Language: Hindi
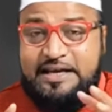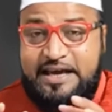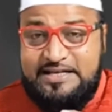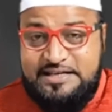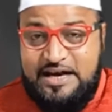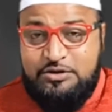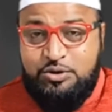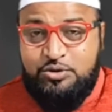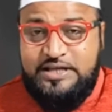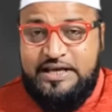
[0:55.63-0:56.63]
इनके
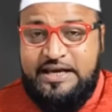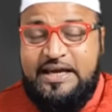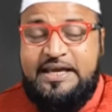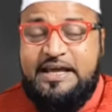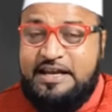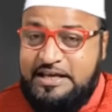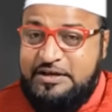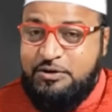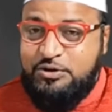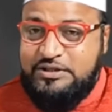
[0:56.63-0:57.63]
असरात होते हैं या
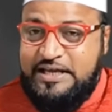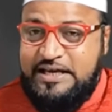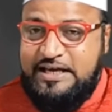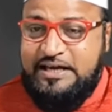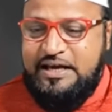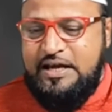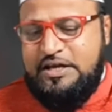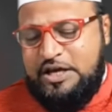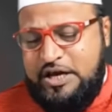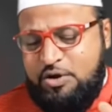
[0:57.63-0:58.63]
नहीं होते हैं
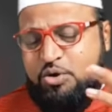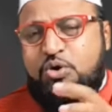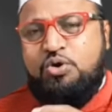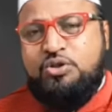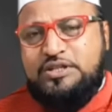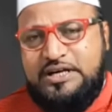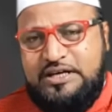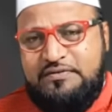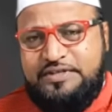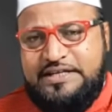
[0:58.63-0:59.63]
ये लोगों को
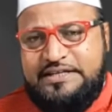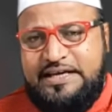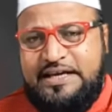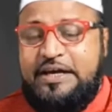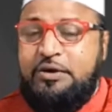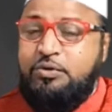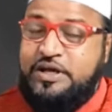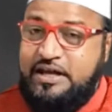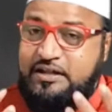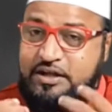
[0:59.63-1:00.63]
तकलीफ़ देते हैं
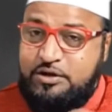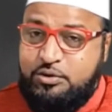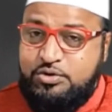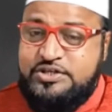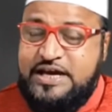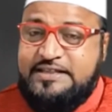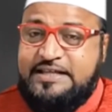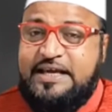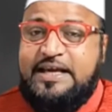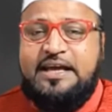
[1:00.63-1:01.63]
उनके अंदर घुस
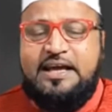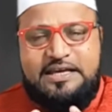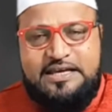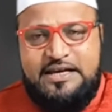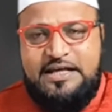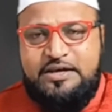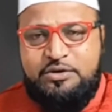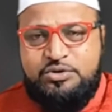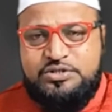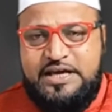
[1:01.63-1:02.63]
जाते हैं या
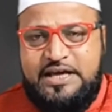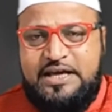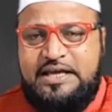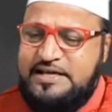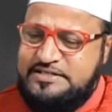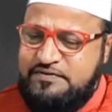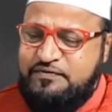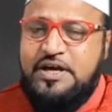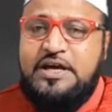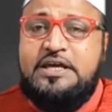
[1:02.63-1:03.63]
नहीं घुसते हैं या
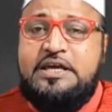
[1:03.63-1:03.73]
सिर्फ